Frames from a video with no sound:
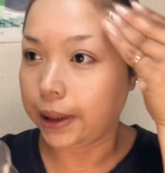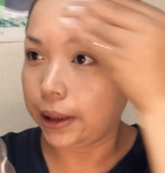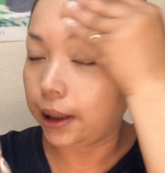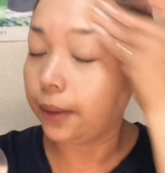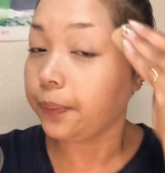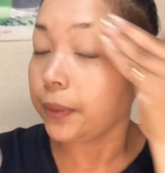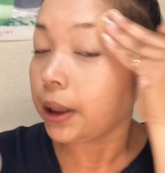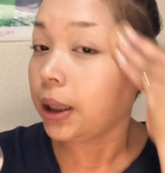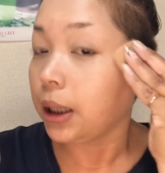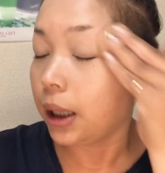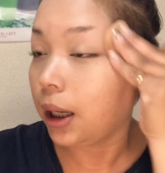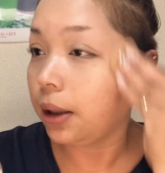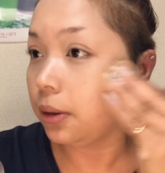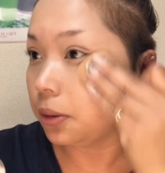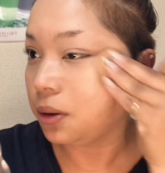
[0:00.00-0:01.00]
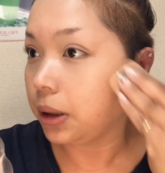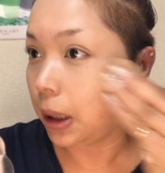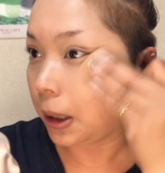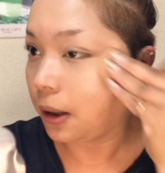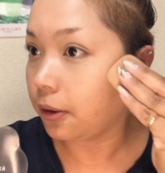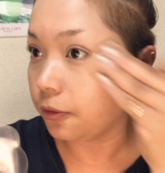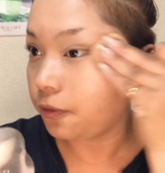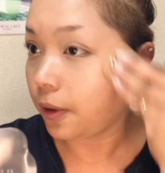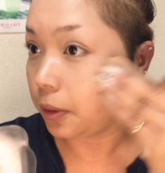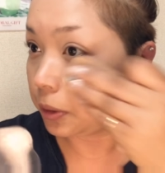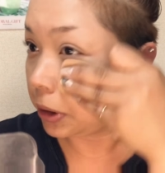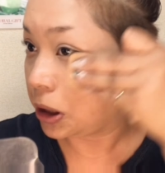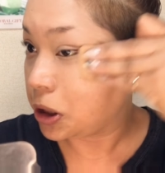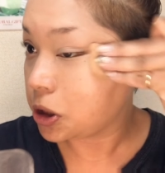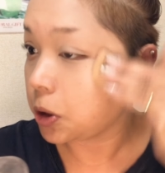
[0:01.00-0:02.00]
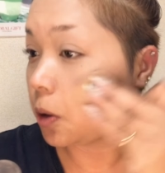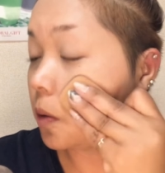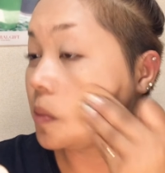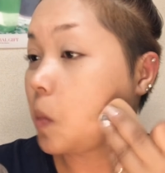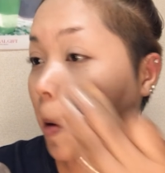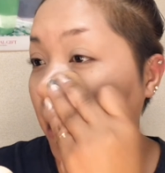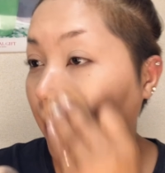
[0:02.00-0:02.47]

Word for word: ng, ano, ng foundation.